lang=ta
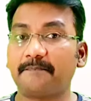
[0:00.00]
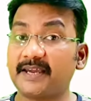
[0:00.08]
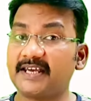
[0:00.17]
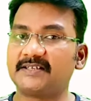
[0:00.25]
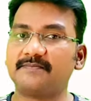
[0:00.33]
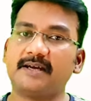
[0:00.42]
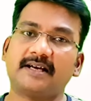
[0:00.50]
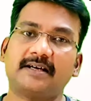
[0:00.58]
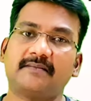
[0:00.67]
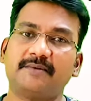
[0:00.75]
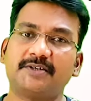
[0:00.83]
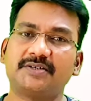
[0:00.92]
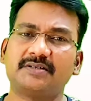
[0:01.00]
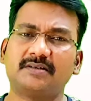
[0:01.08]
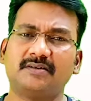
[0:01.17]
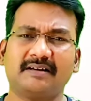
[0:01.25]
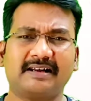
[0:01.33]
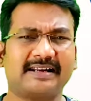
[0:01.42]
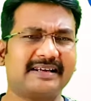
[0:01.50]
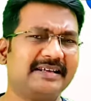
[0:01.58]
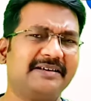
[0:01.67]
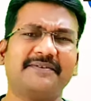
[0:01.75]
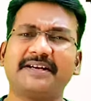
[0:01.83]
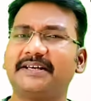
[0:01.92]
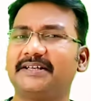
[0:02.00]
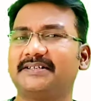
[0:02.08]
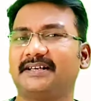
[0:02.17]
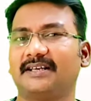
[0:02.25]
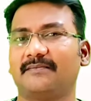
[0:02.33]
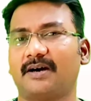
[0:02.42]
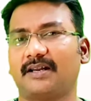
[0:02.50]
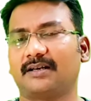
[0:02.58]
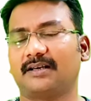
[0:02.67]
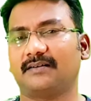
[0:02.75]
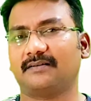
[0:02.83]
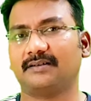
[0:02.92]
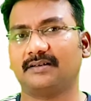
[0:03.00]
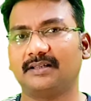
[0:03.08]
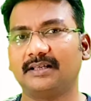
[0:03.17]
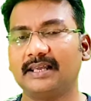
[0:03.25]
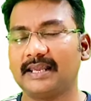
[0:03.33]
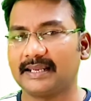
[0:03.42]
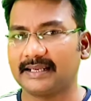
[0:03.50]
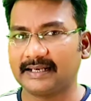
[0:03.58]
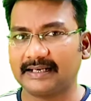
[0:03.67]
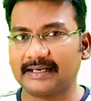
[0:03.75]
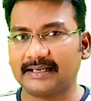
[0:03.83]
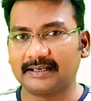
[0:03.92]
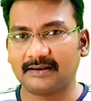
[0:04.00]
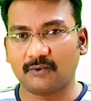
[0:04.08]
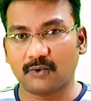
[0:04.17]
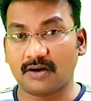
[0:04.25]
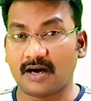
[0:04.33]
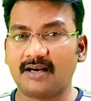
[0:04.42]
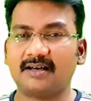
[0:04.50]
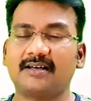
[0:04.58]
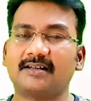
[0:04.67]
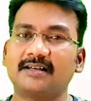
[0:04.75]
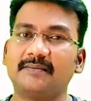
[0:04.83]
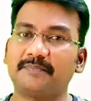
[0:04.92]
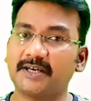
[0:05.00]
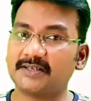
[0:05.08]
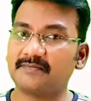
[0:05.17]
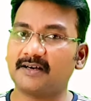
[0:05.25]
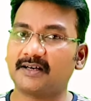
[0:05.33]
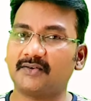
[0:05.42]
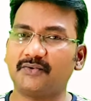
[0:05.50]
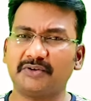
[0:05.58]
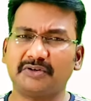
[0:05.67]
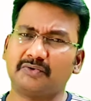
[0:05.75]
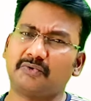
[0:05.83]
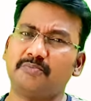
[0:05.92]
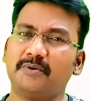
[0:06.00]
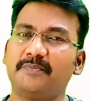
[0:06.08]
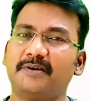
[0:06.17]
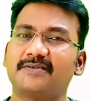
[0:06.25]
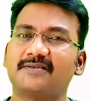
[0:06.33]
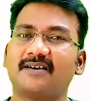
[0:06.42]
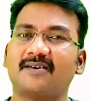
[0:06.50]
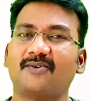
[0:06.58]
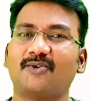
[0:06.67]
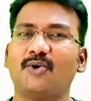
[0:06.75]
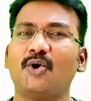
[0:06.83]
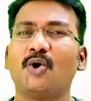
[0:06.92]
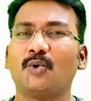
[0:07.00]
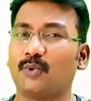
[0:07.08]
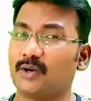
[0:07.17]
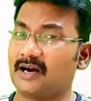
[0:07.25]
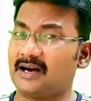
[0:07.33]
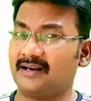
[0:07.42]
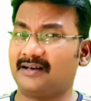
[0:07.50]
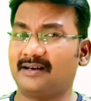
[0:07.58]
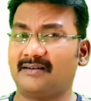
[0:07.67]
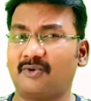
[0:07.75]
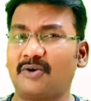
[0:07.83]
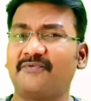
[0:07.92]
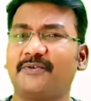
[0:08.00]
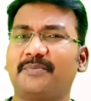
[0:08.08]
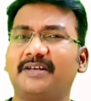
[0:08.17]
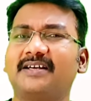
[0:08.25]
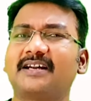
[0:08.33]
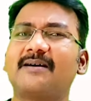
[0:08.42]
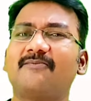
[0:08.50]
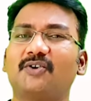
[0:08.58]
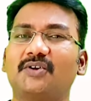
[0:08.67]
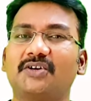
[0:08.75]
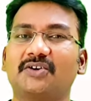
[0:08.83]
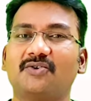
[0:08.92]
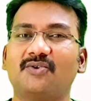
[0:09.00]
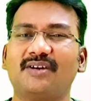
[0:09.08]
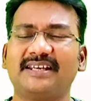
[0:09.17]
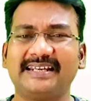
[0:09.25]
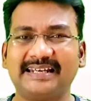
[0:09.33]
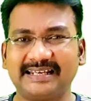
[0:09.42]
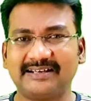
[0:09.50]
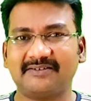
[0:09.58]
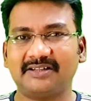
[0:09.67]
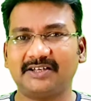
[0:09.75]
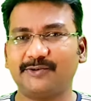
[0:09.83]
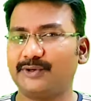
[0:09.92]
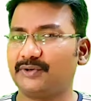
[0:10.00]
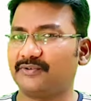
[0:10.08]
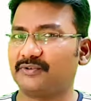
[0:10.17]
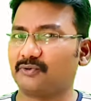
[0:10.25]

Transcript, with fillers: பேஸ்மேக்கர் மிஷின்ஸ்லேயும் நிறைய வெரைட்டிஸ் இன்றைக்கி மார்க்கெட்டில் வந்துடுது ஏன்னு கேட்டிங்கன்னா ஒரு காலகட்டத்தில் பேஸ்மேக்கர் யூனிட்டியும் ரொம்ப பெருசாக இருக்கும் ஒரு ஹண்ட்ரட் ஒன் ஃபிஃப்டி கிராம் வரைக்கும் இருக்கும் இன்றைக்கி வந்து யூனிட் வந்து